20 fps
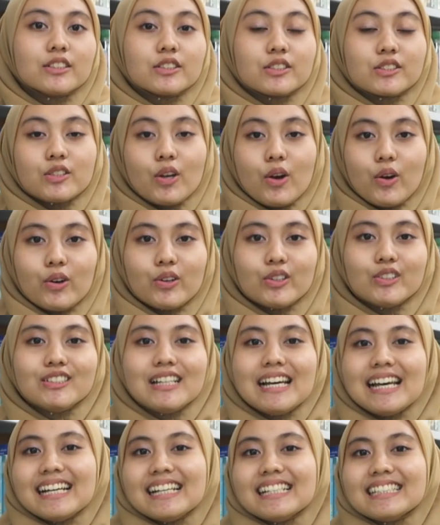so
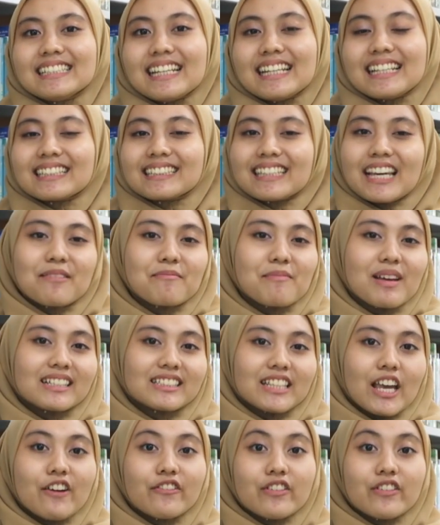that it can make